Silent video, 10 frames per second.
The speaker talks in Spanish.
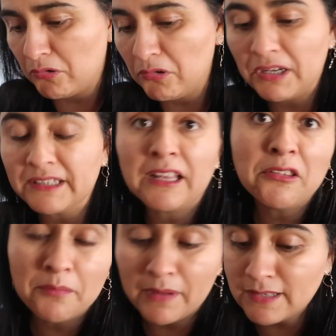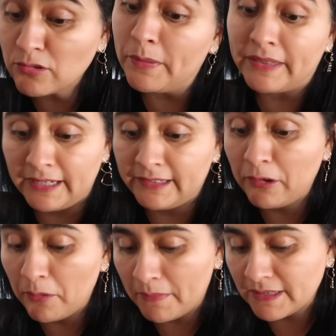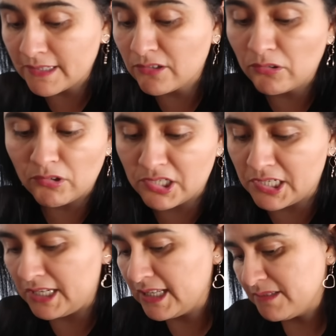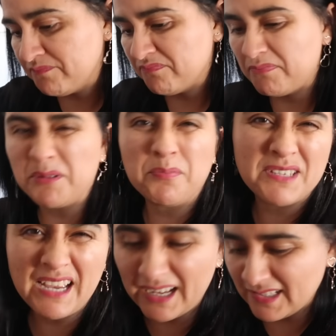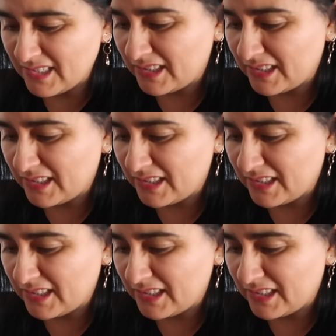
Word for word: Por lo que tardo más o me entretengo más es con los chiles, pero pues ya casi